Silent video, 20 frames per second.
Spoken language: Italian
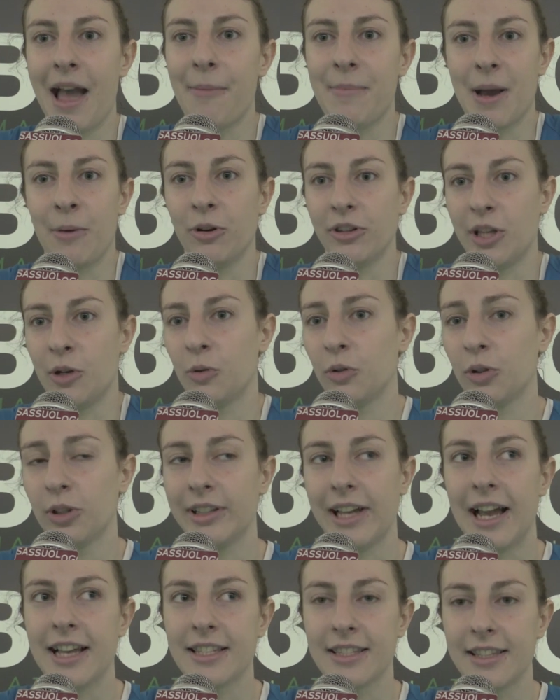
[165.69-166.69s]
abbiamo tenuto
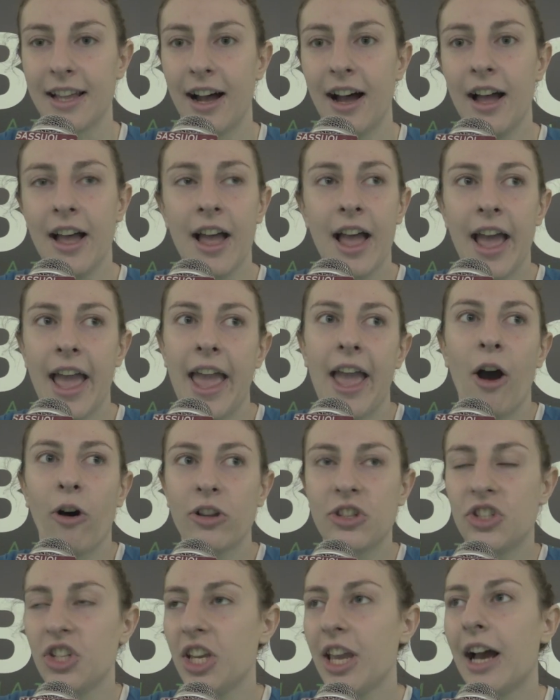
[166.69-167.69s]
testa e
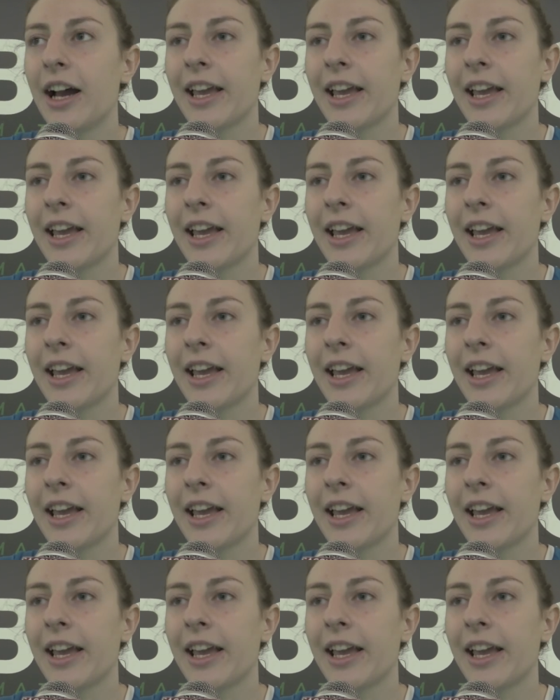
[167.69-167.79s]
oggi